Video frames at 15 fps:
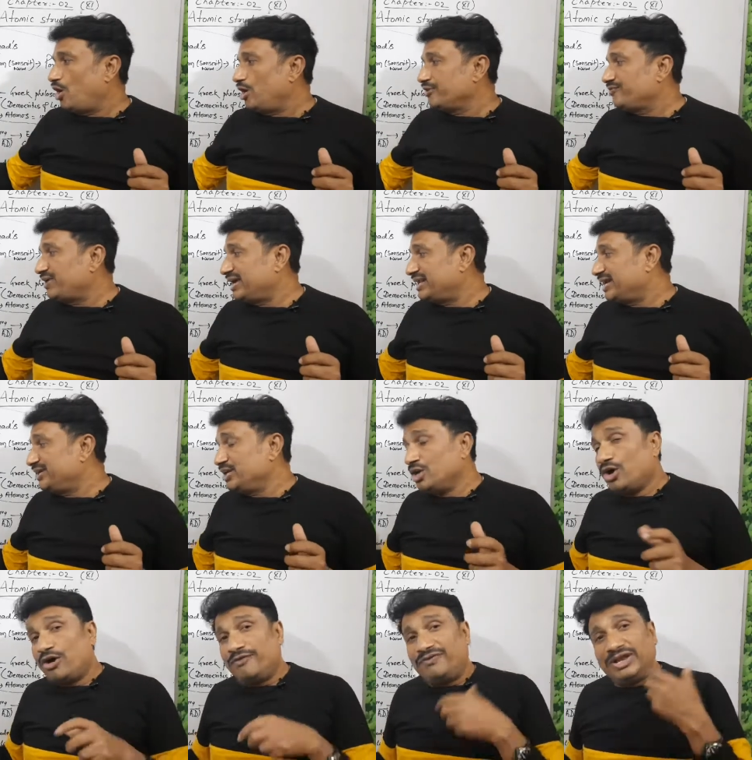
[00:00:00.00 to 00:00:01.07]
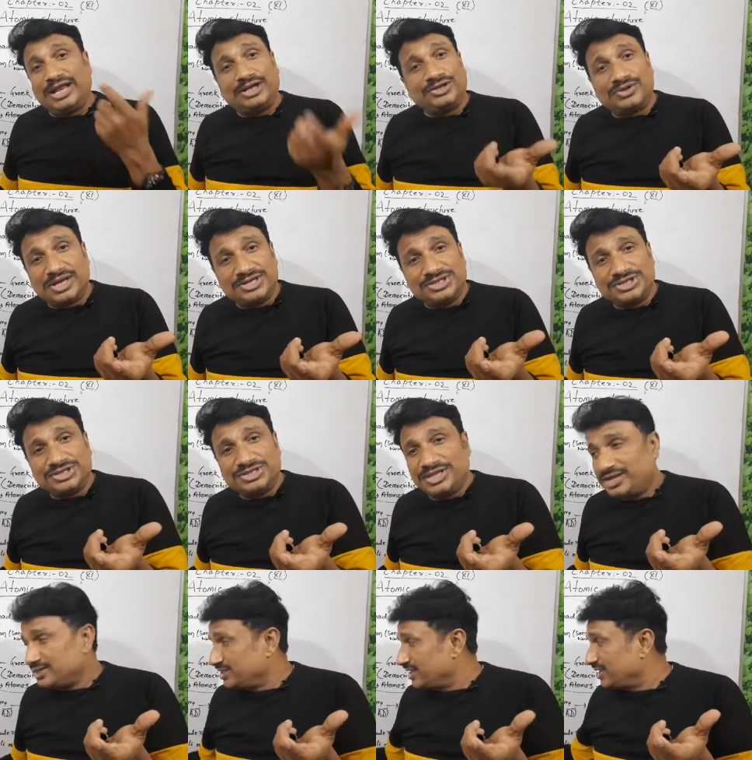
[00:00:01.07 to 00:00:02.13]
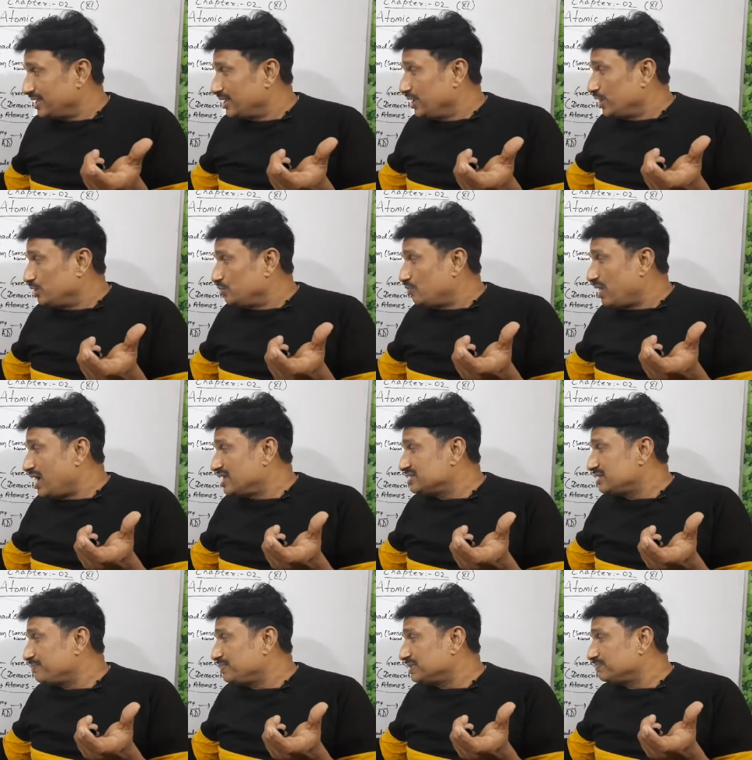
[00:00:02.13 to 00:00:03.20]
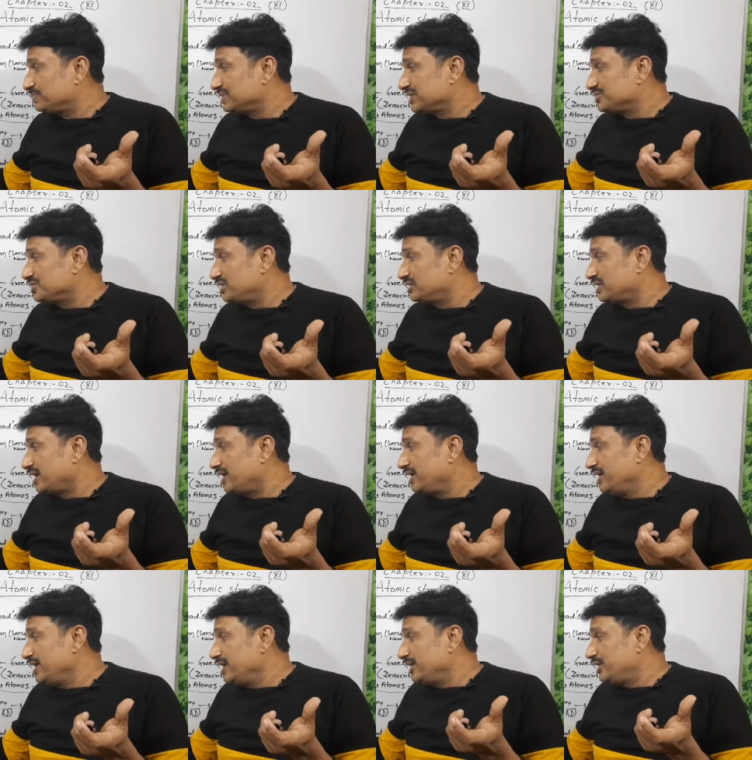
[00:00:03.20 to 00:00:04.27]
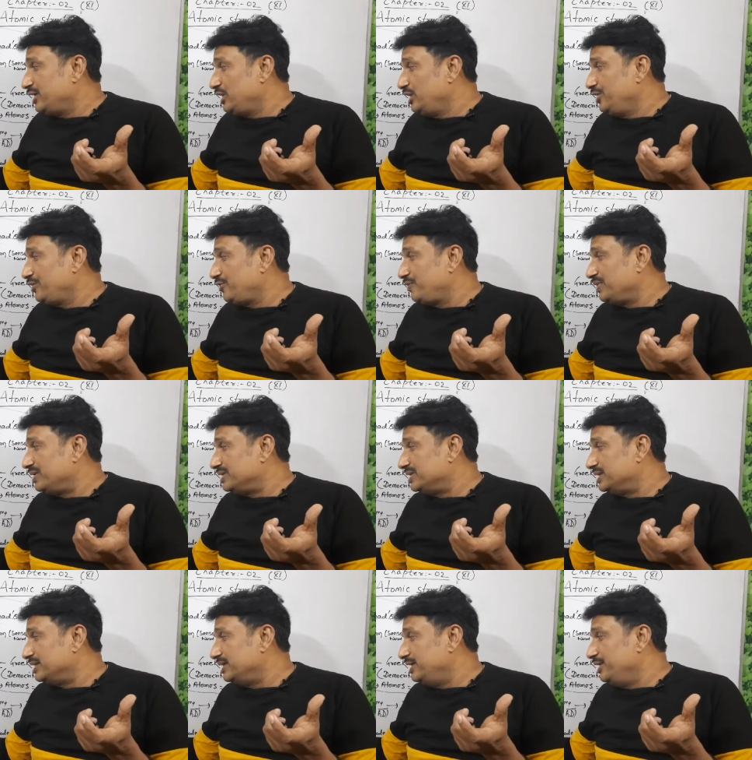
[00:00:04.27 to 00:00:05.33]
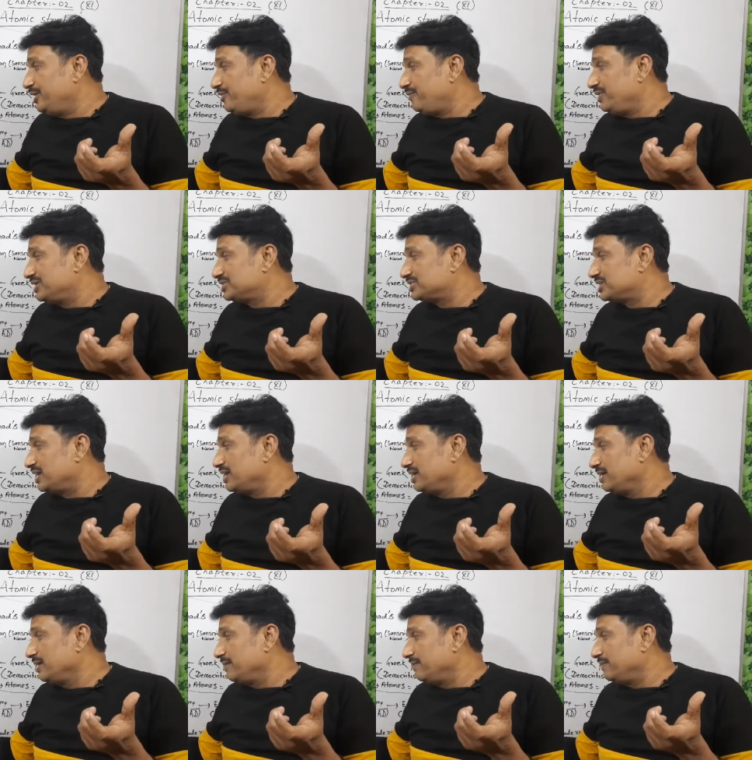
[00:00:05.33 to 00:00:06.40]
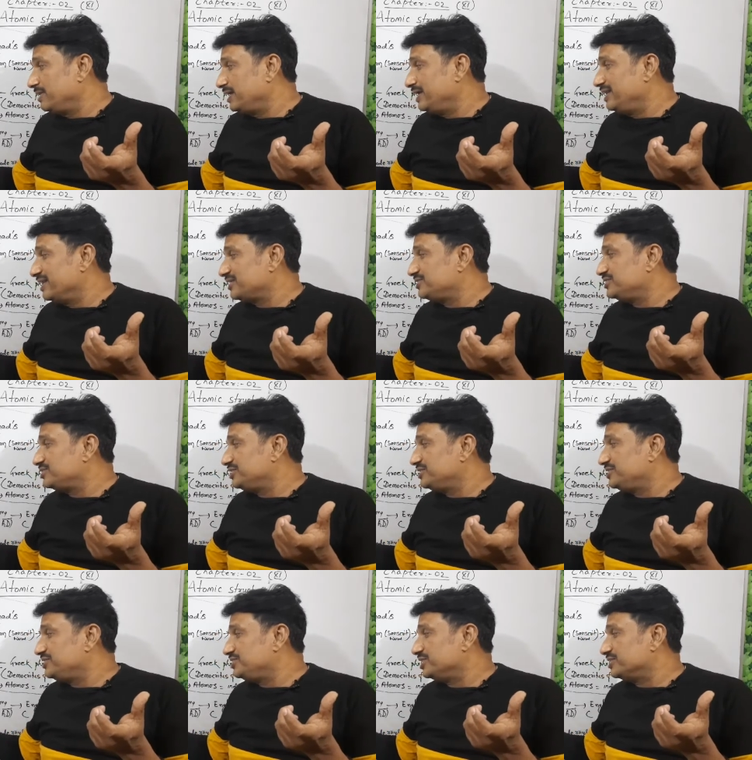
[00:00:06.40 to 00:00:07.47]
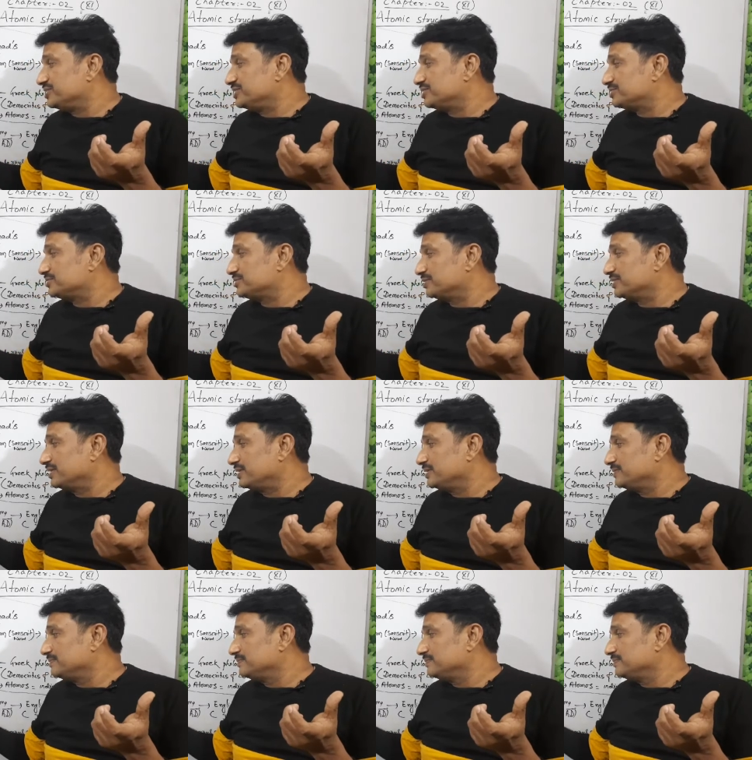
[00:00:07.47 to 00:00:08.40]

और फैराडे लॉ ऑफ इलेक्ट्रोलाइसिस देखते हैं तो वहां से पता चलता है कि लिक्विड लिक्विड से इलेक्ट्रिसिटी जेनरेट होता है